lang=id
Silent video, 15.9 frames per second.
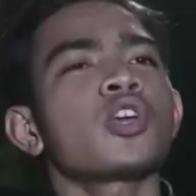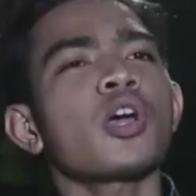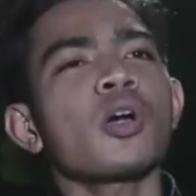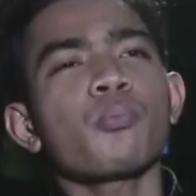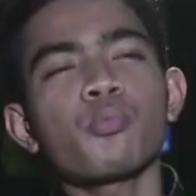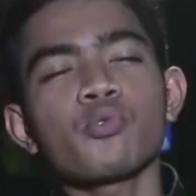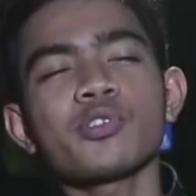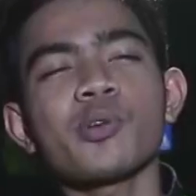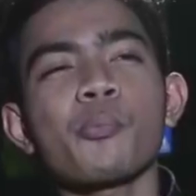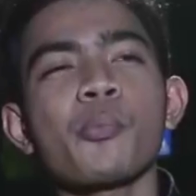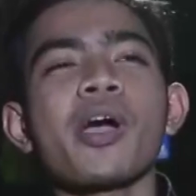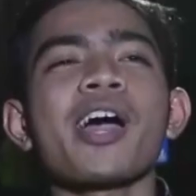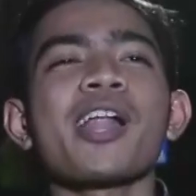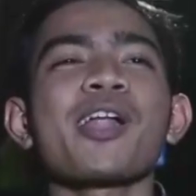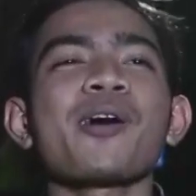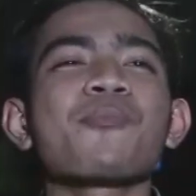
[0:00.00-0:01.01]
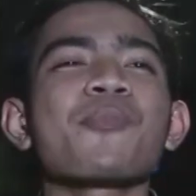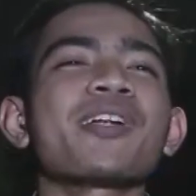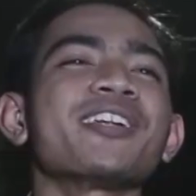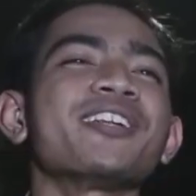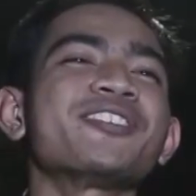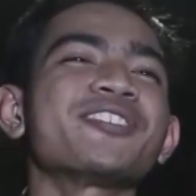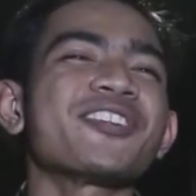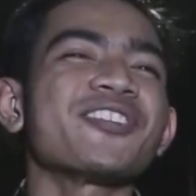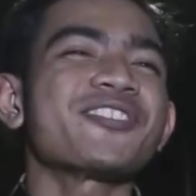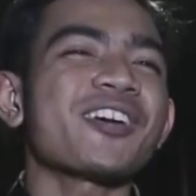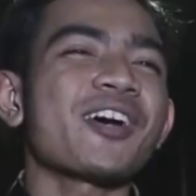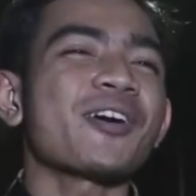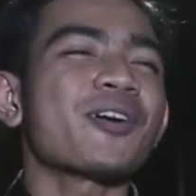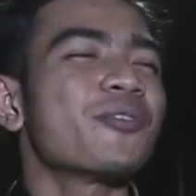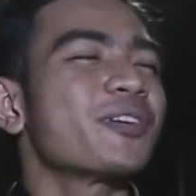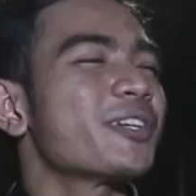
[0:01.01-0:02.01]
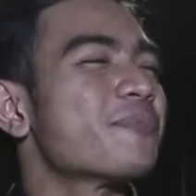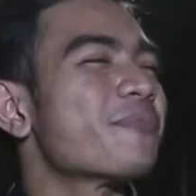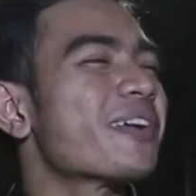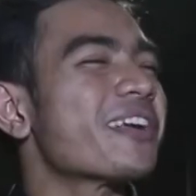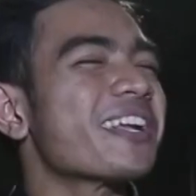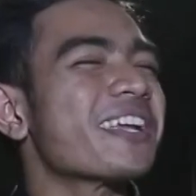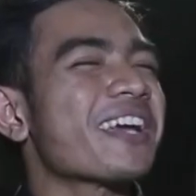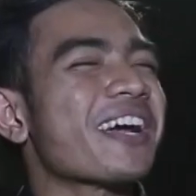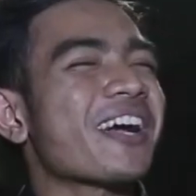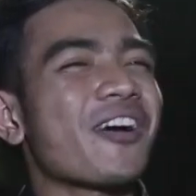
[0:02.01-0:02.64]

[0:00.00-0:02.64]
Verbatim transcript: Saya punya pengalaman nih cerita. Gimana ya,